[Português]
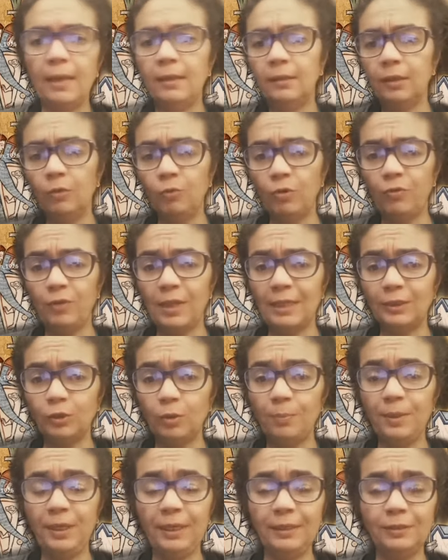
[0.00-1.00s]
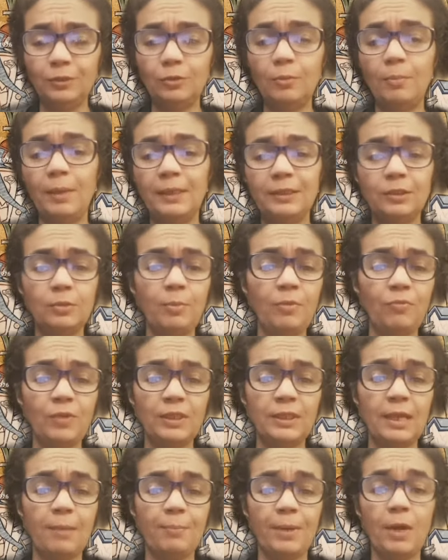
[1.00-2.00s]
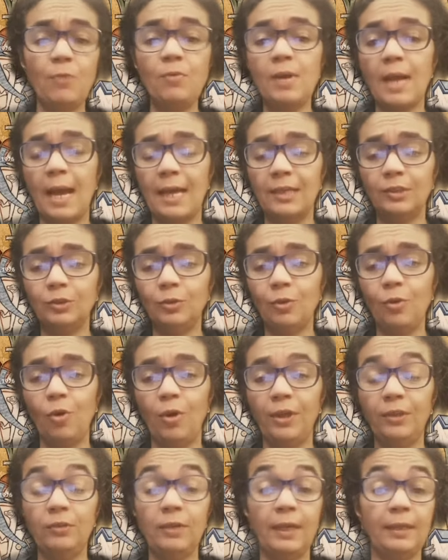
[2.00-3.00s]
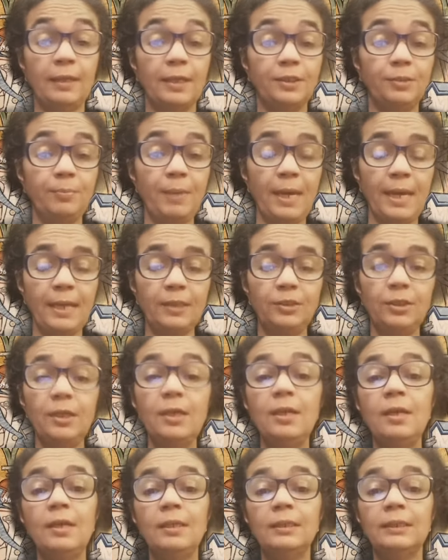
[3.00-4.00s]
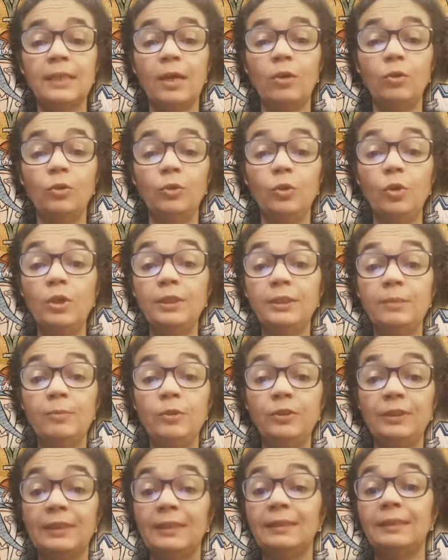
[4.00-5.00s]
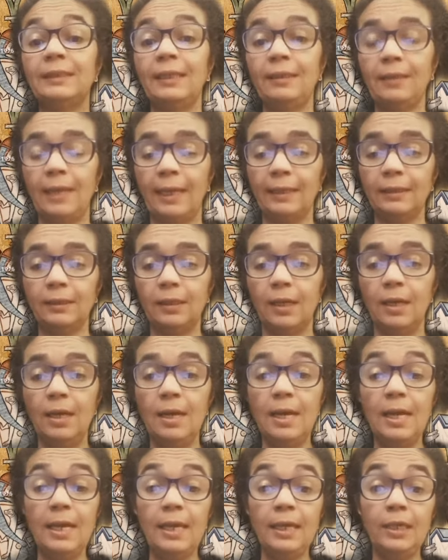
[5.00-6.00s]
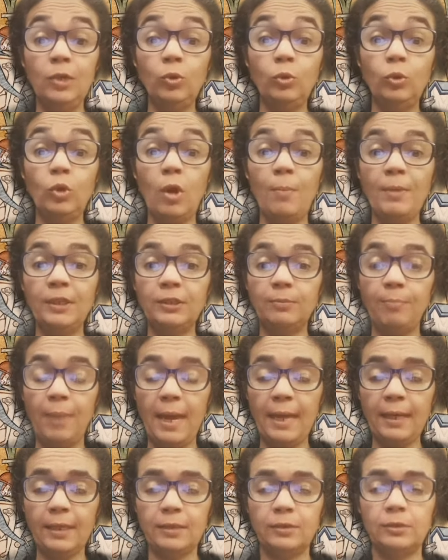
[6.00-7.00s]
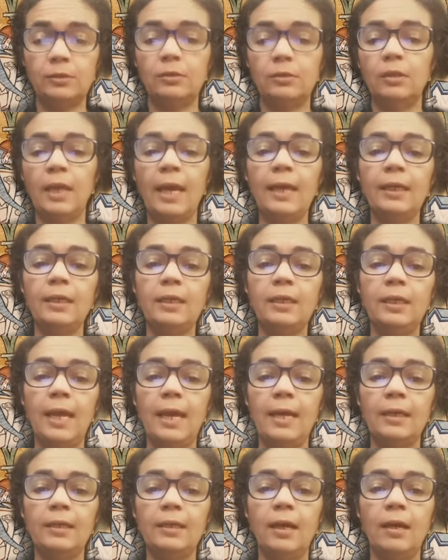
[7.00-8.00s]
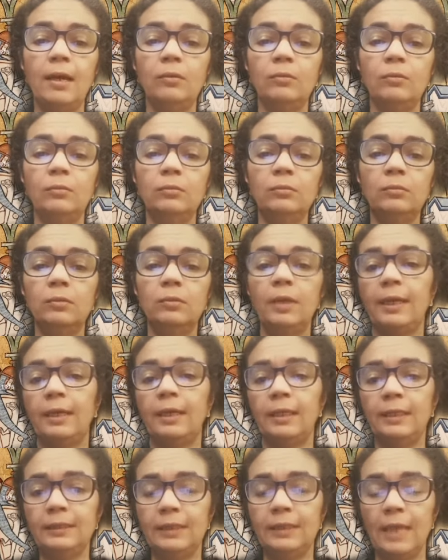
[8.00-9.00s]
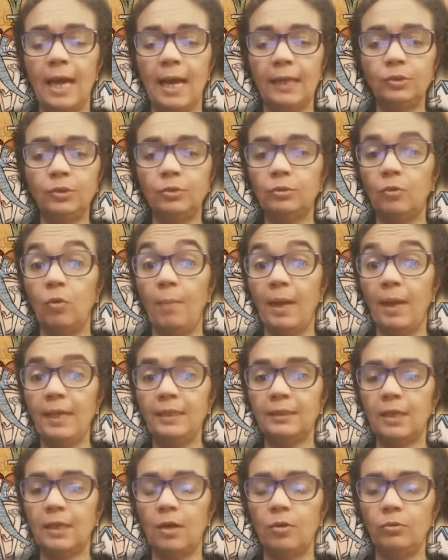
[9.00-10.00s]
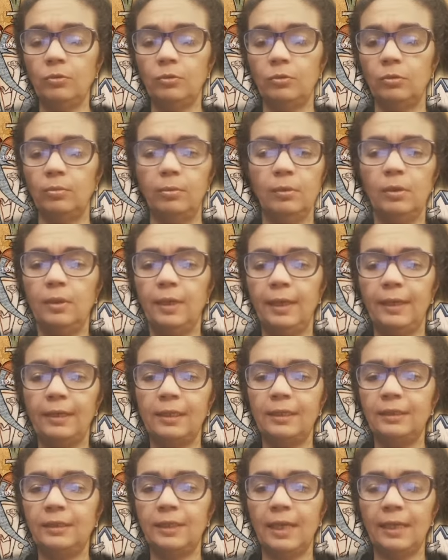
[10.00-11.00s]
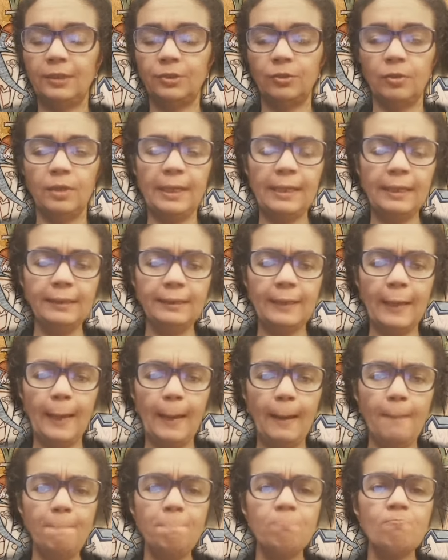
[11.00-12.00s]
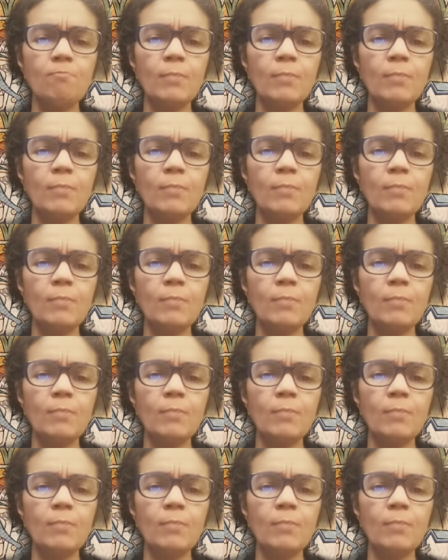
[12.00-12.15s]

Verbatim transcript: Não vou falar sobre isso, mas isso me fez lembrar um caso ocorrido na Idade Média, século XII, 1170, em que o Thomas Becket, né, que era um eclesiástico mais alto eclesiástico da Inglaterra,